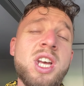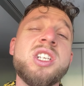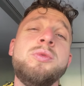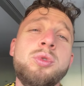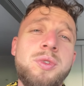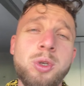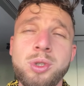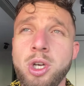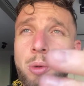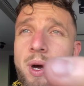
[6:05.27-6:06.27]
J'ai vu une vidéo
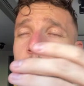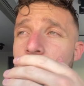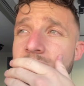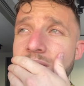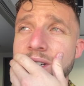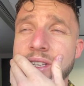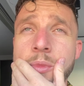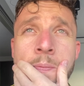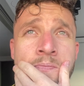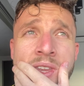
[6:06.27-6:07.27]
d'ailleurs par rapport à ça
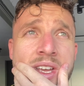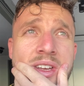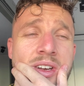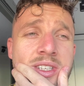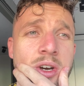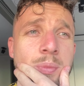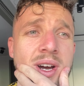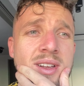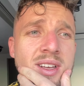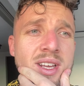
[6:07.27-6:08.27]
récemment qui en
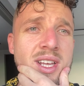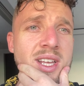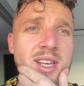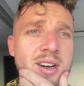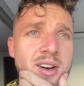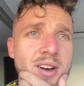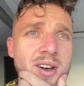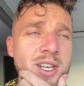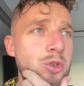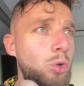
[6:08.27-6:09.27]
parlait. Et,
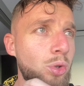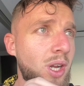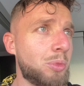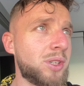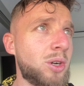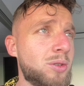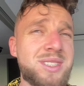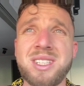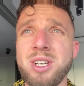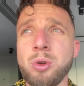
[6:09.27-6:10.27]
je suis totalement d'accord.
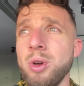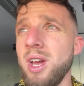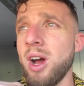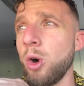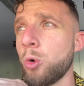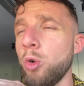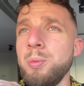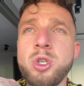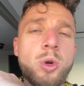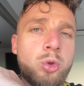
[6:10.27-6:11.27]
C'est-à-dire que en
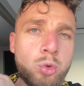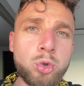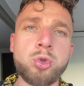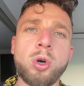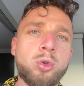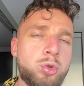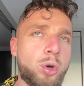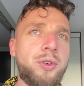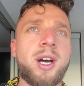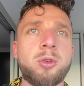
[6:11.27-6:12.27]
Colombie, tu dois toujours, toujours
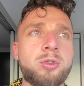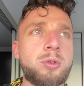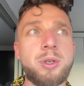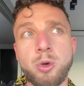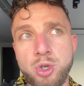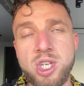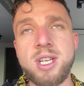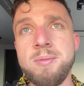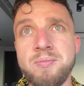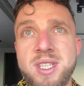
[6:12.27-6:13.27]
faire attention. Et au
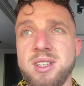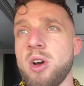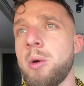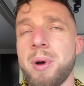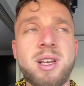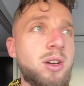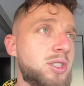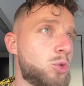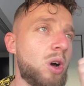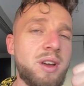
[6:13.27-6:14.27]
Chili, c'est vraiment pas le cas. Que ce
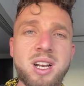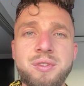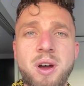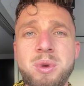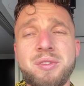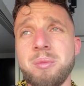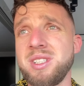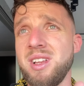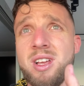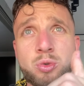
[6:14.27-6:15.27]
soit avec les femmes, les femmes,
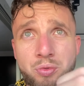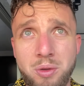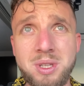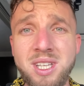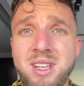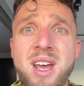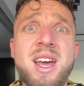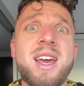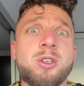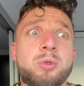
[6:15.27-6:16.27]
elles, elles, sont féminines
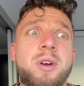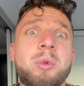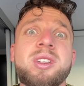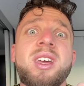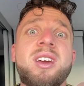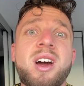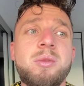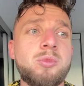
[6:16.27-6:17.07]
et elles sont vraiment très calmes.